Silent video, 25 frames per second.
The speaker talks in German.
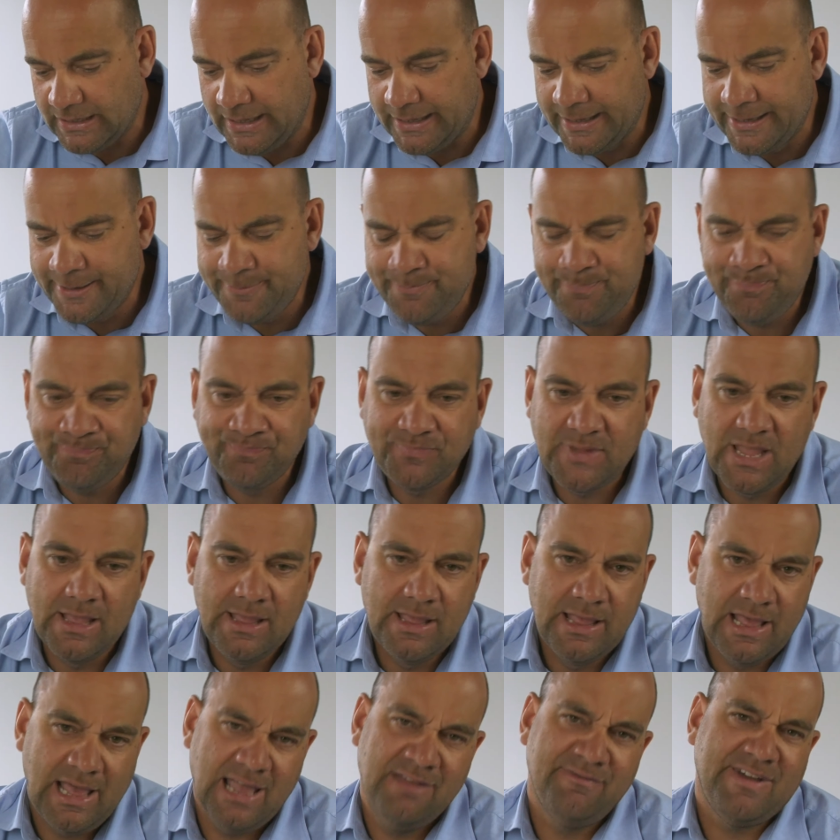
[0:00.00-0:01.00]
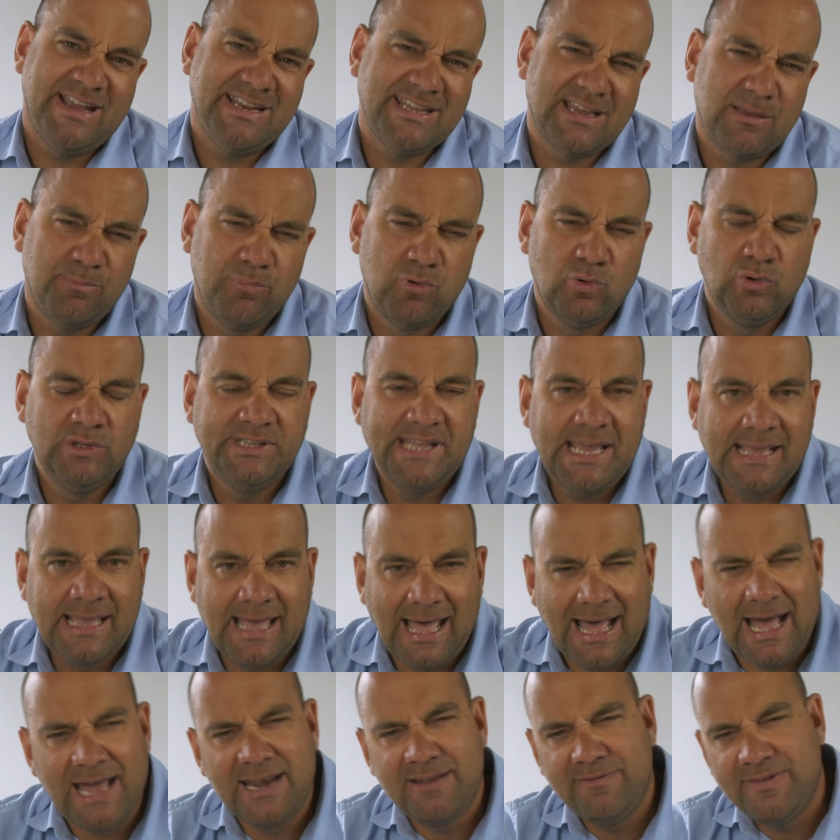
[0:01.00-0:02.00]
Ähm, ein weiterer Punkt, der
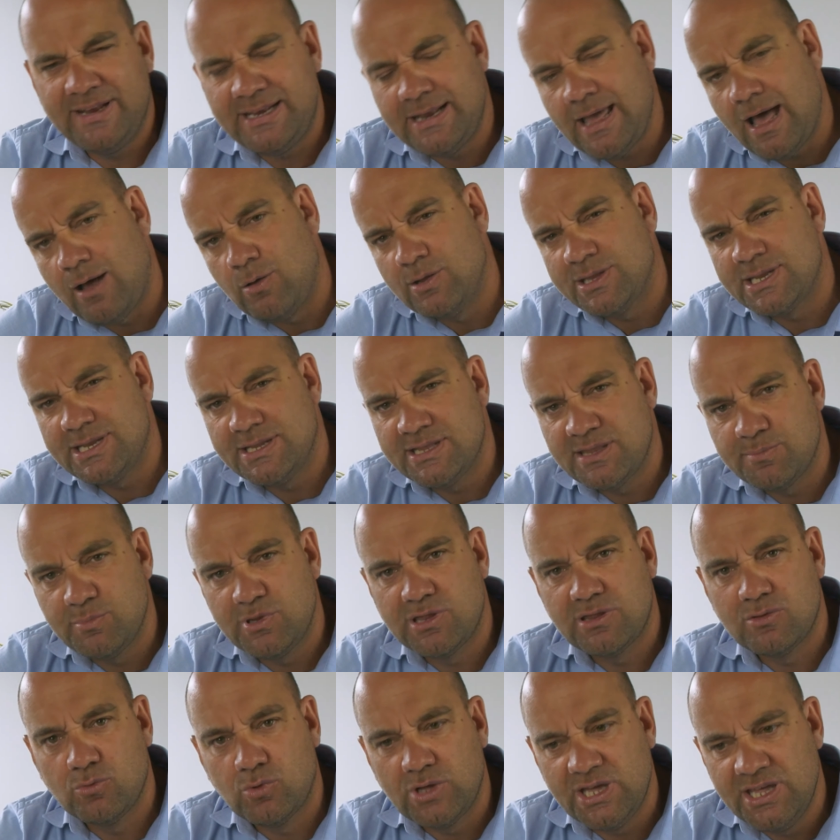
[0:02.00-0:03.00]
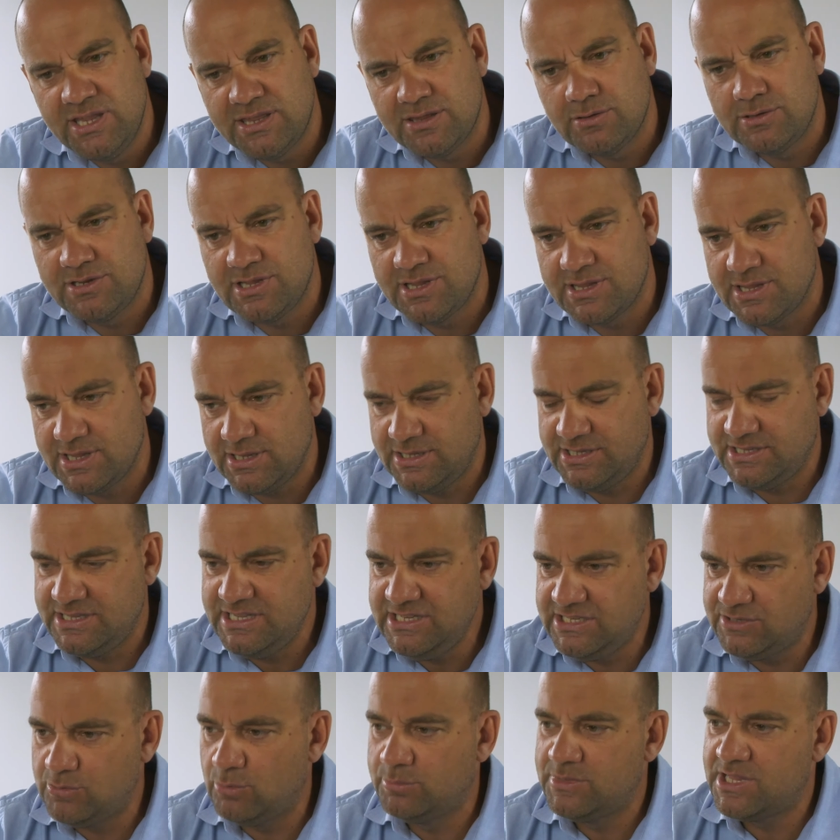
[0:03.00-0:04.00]
gerade, wenn der Auslandsbezug ist und es sich
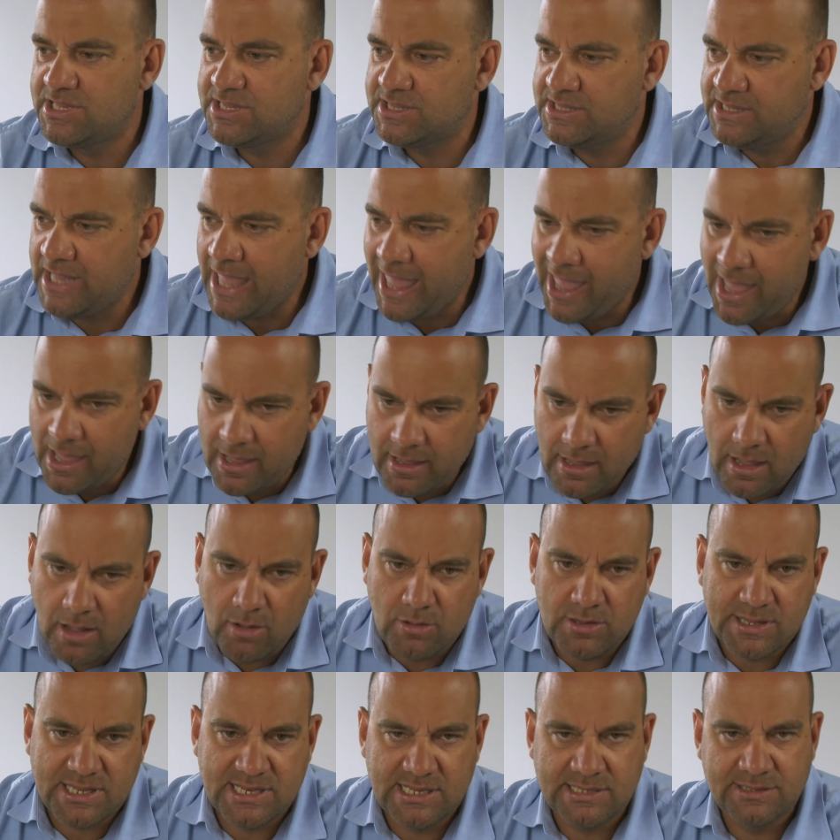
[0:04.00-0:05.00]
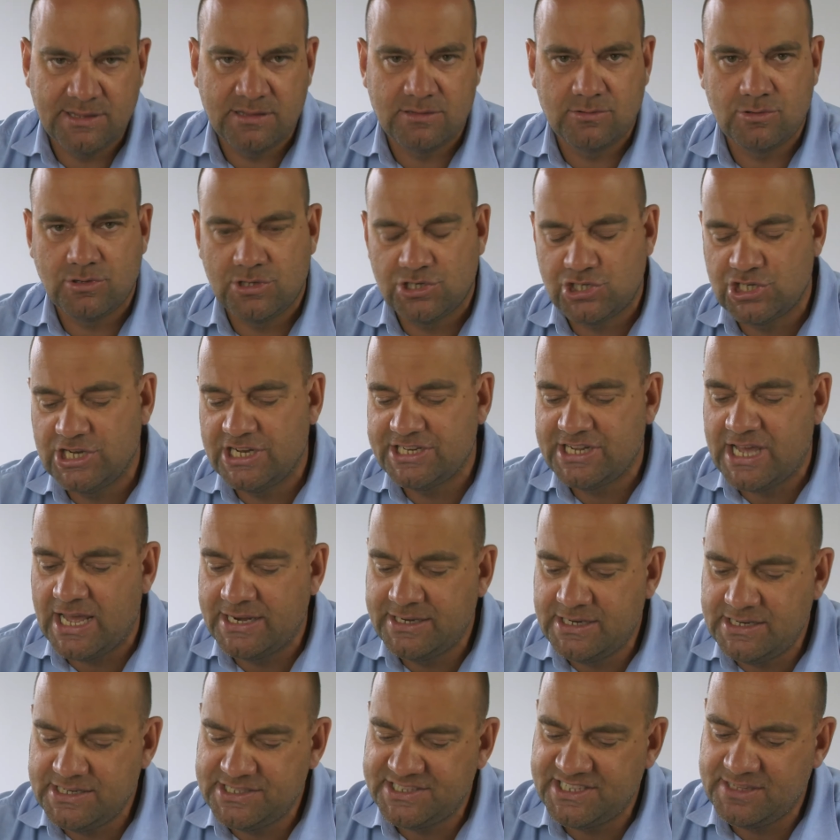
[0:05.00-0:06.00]
nicht um das nähere Ausland zu Deutschland
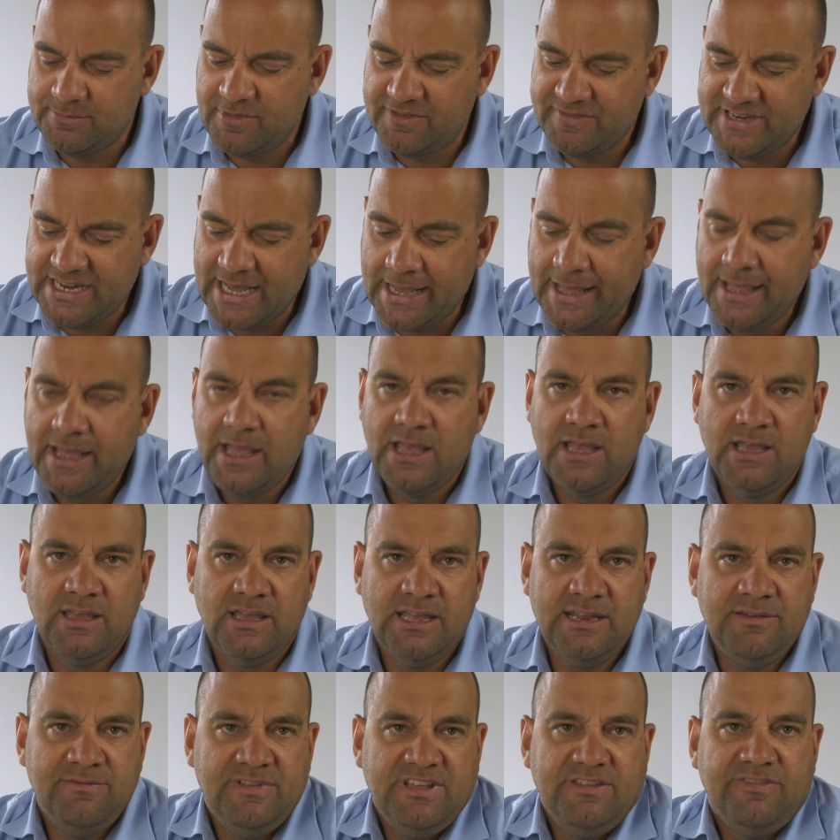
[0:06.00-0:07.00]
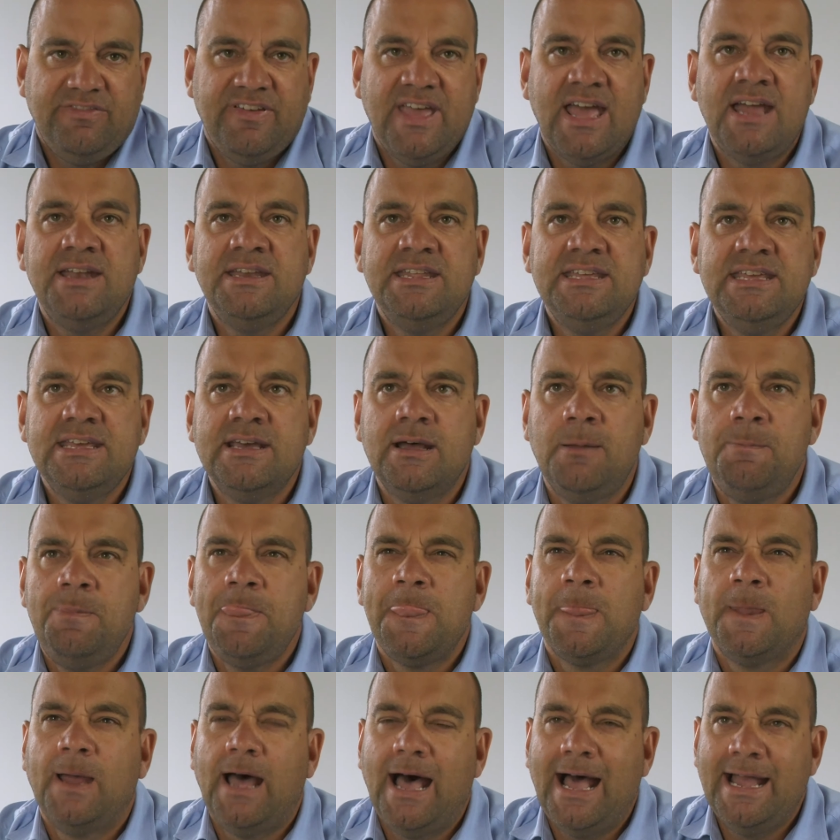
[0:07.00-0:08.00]
handelt, ist immer wieder, inwiefern hier
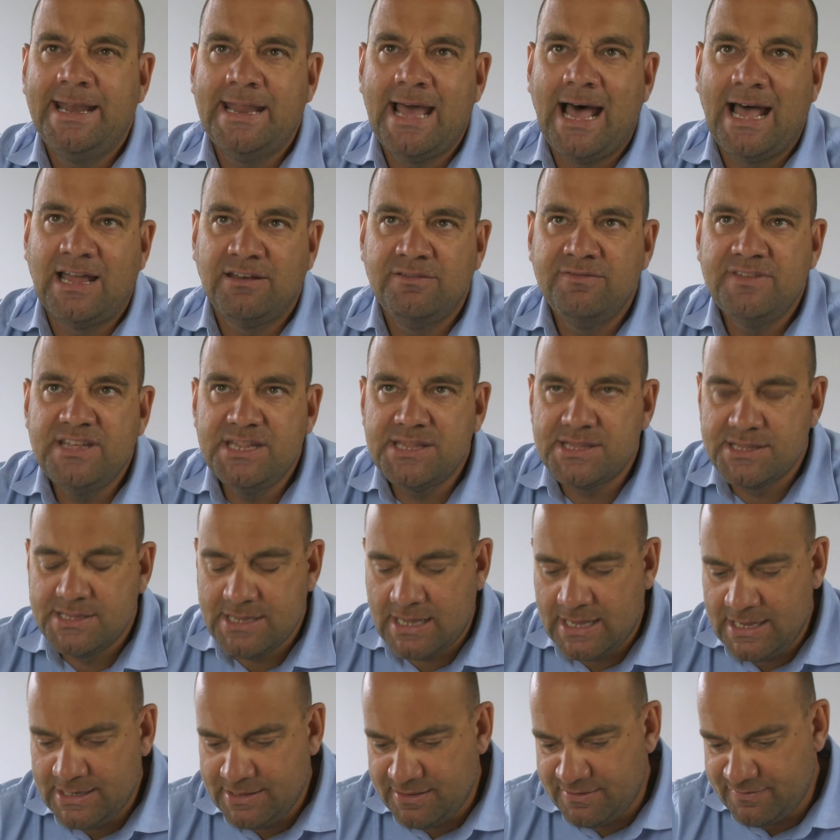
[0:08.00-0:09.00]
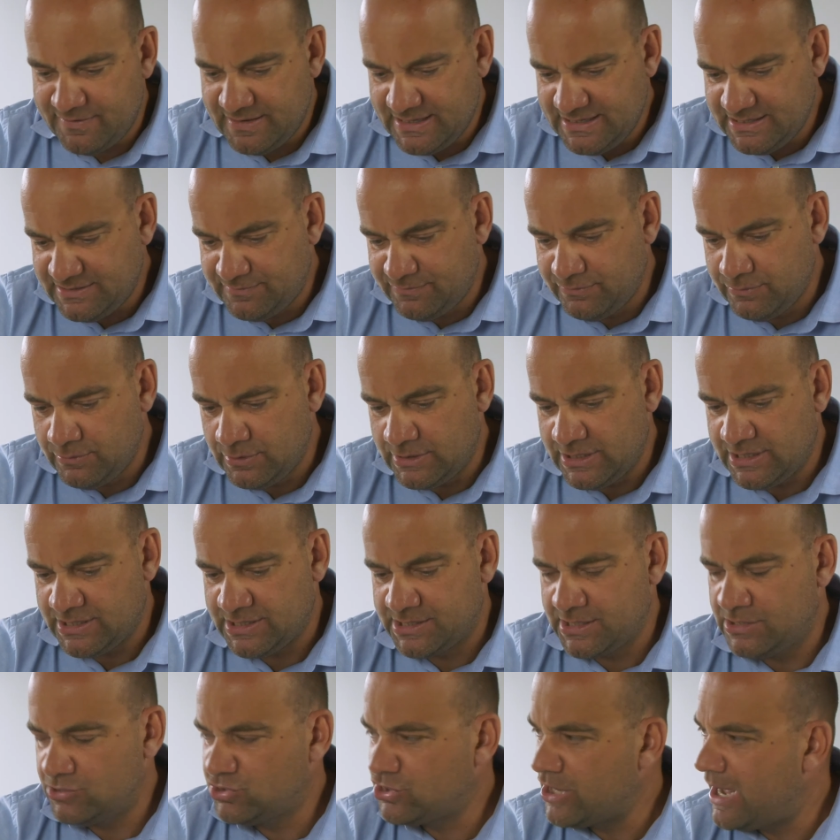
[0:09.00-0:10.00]
eine Anwesenheitspflicht für
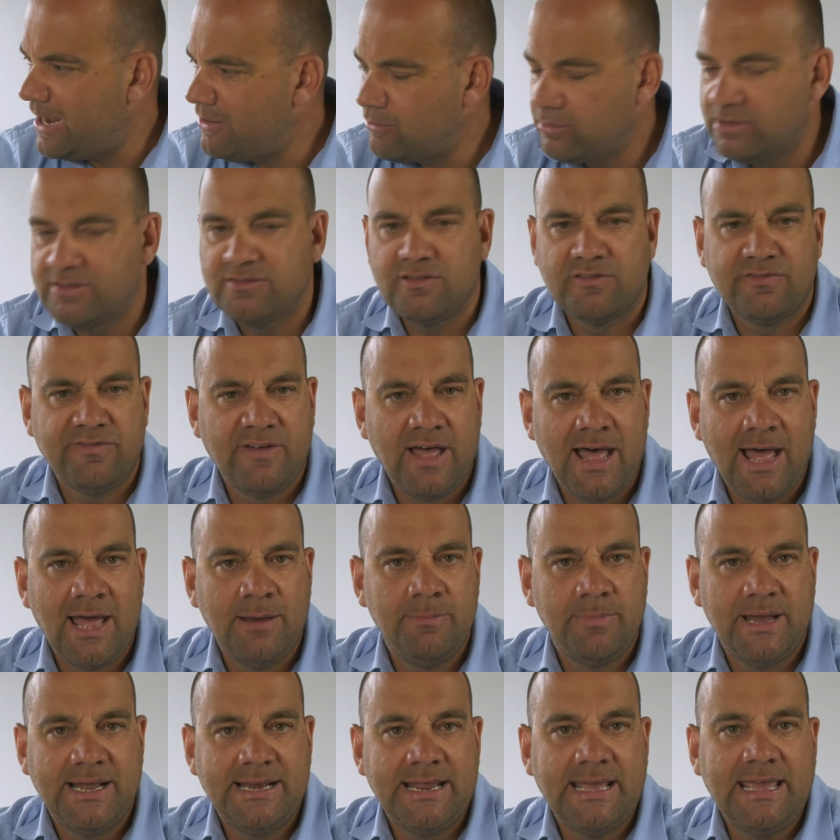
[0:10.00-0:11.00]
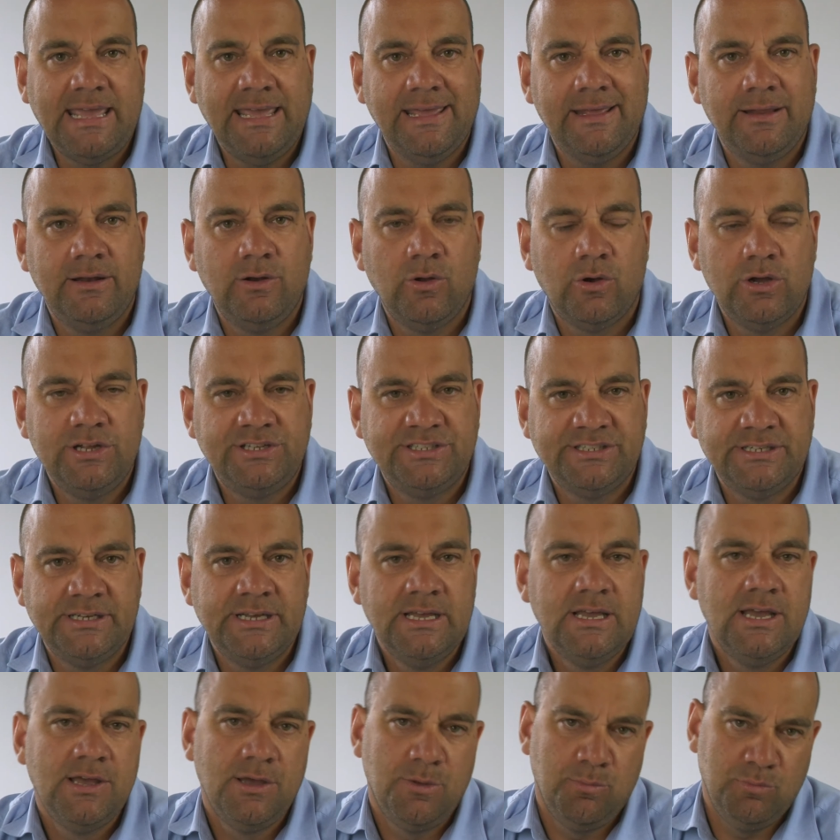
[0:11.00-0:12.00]
das Scheidungsverfahren bei der
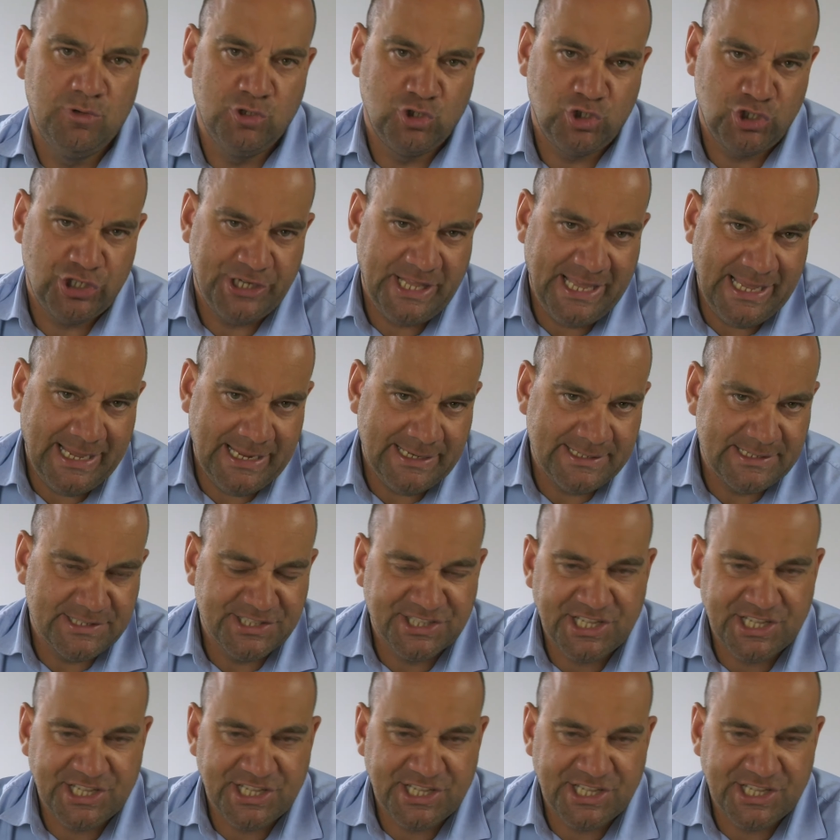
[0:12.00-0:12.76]
Eheleute besteht.